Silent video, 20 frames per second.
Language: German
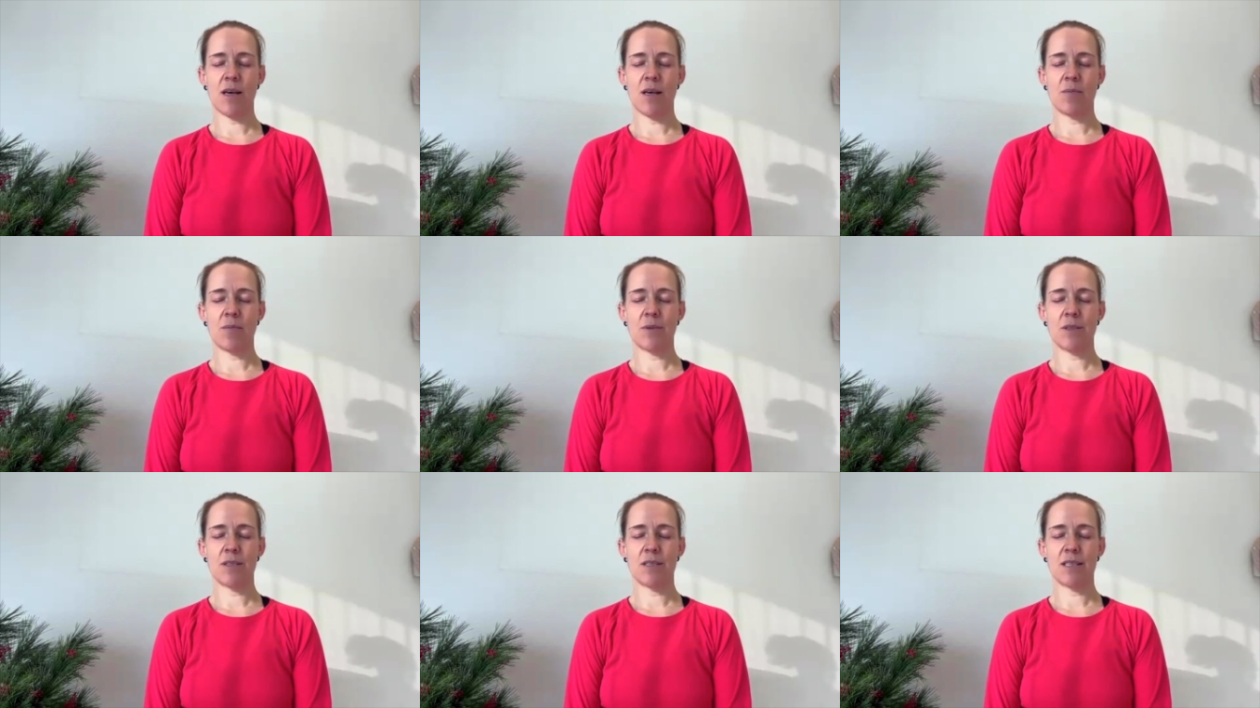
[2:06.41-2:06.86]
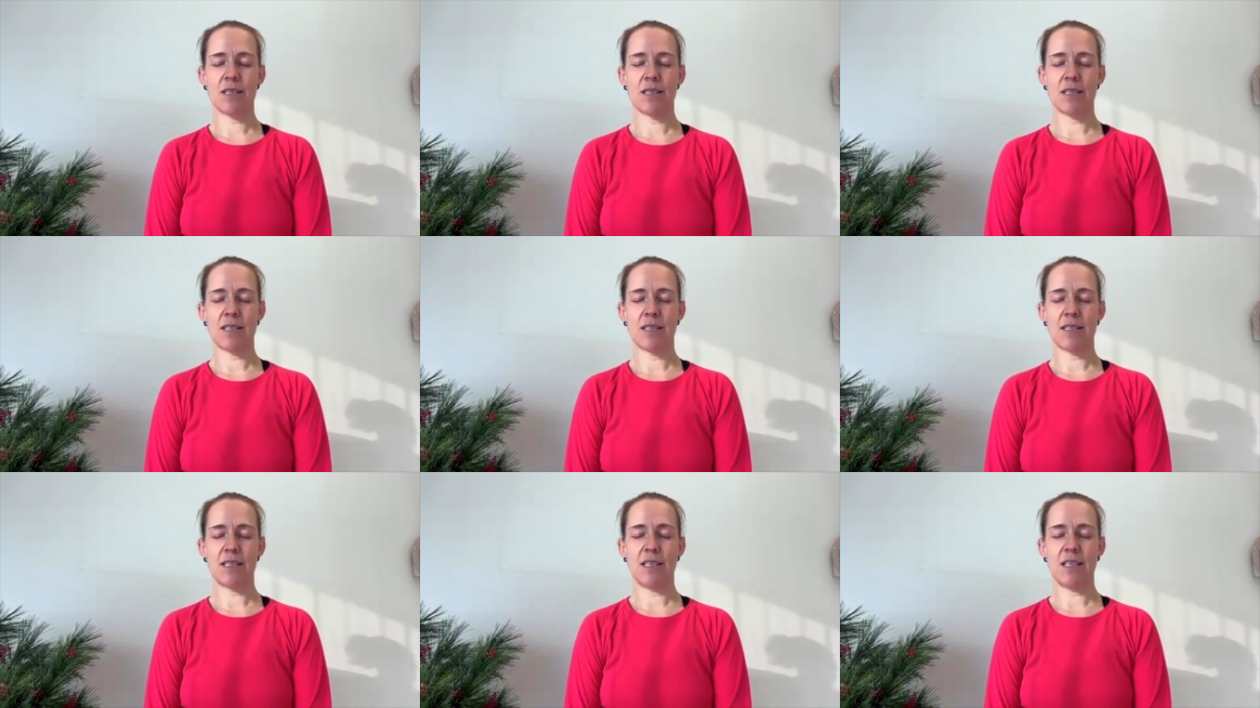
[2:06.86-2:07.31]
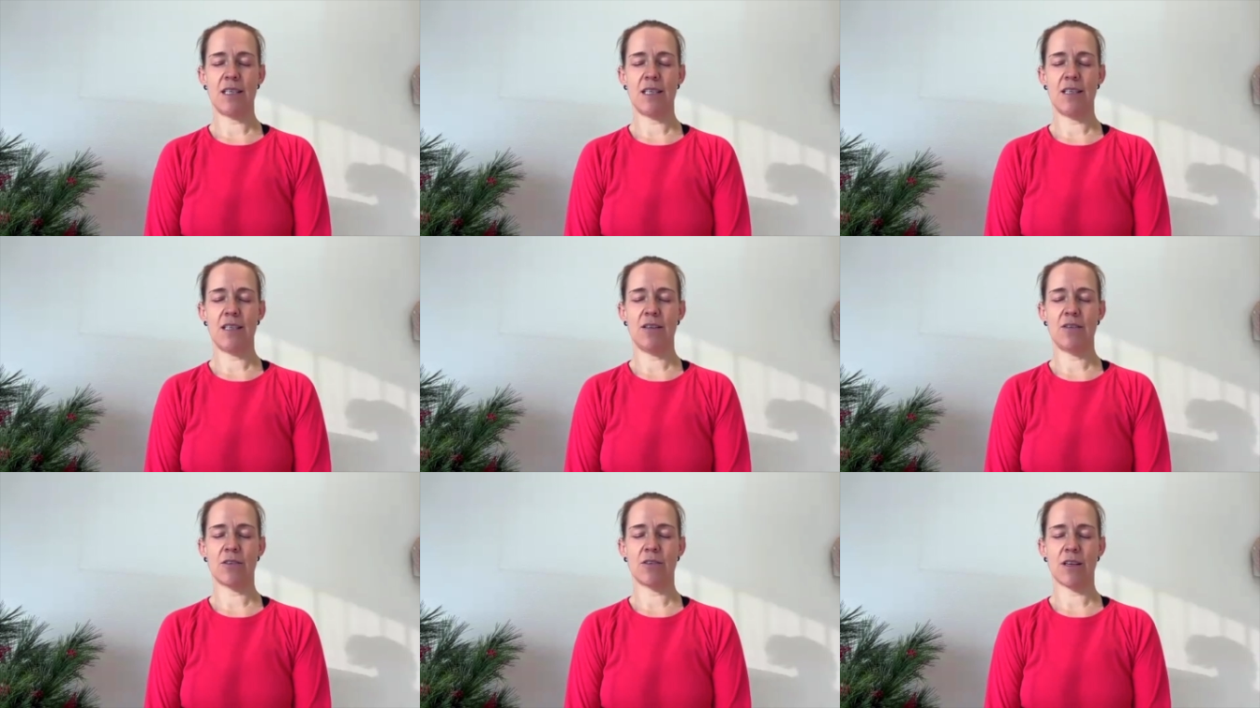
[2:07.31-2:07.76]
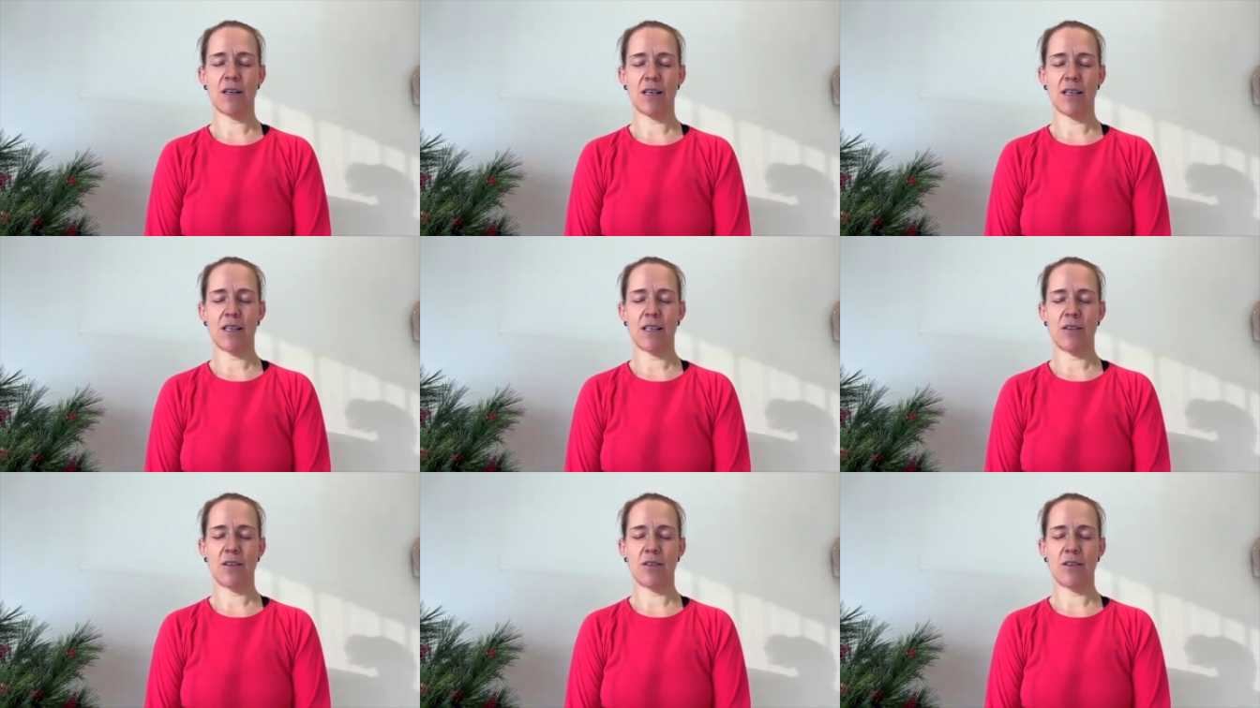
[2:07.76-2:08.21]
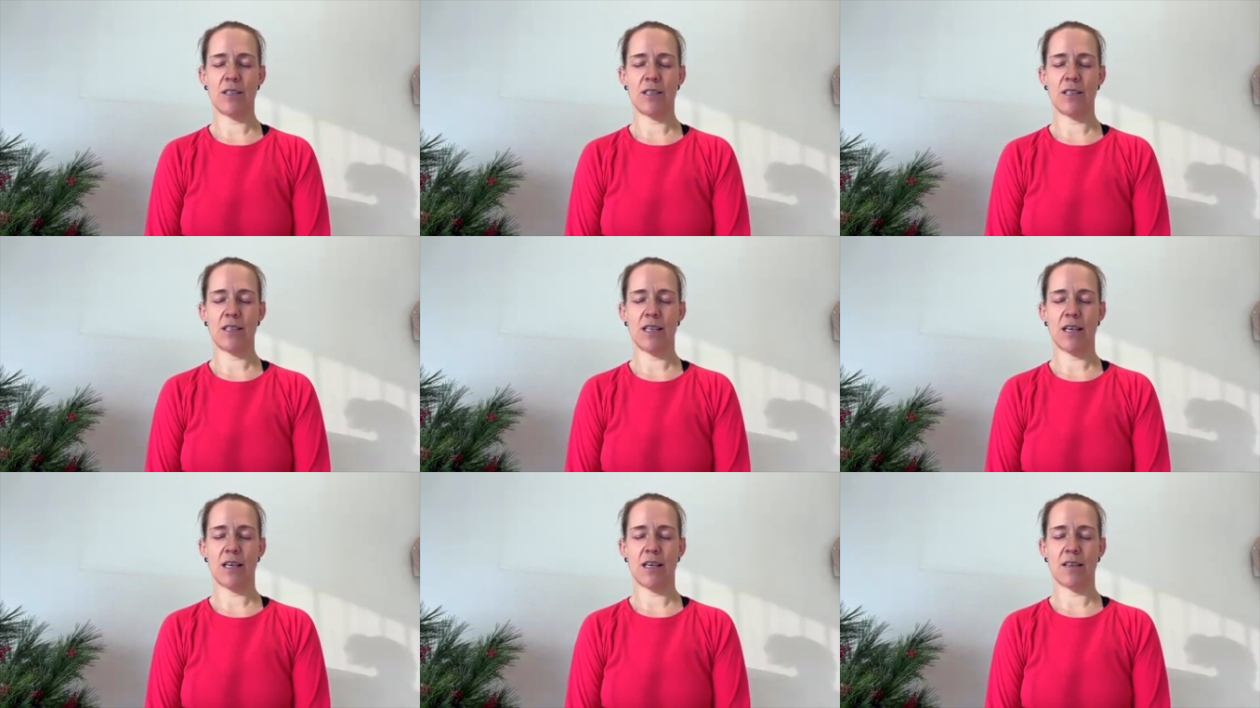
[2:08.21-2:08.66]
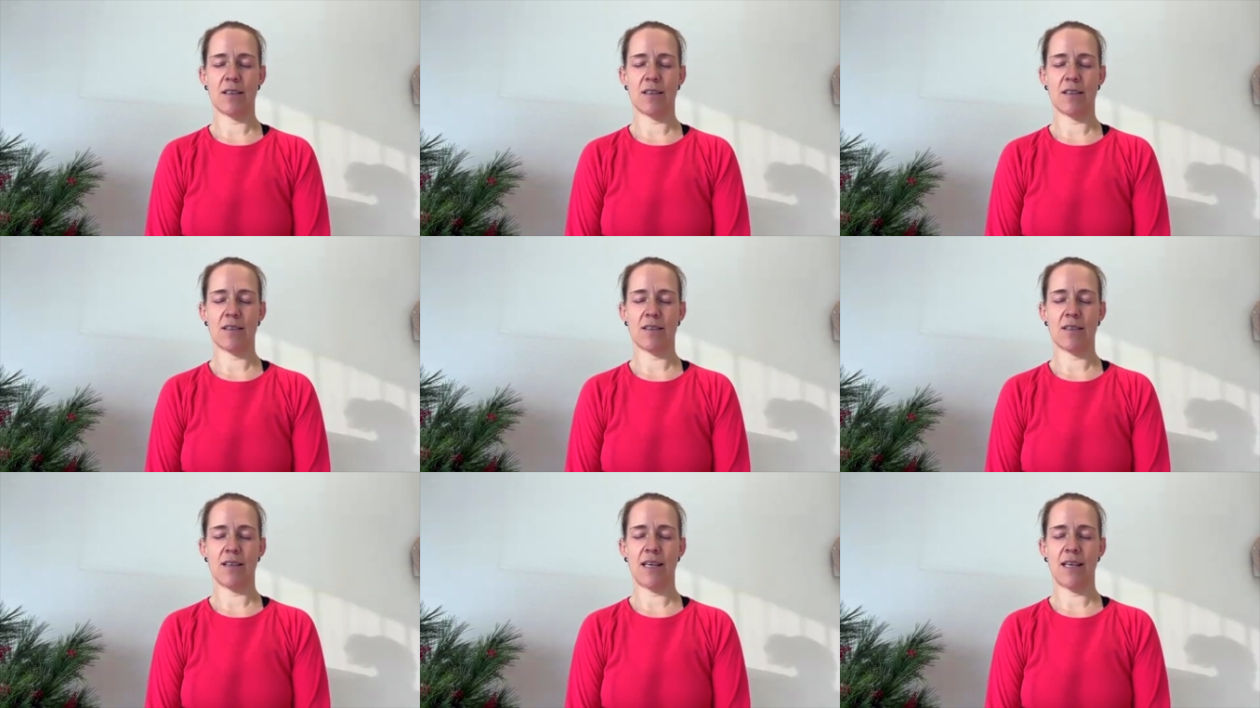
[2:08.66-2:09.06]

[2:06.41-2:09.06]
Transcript: ein bisschen tiefer ein durch die Nase.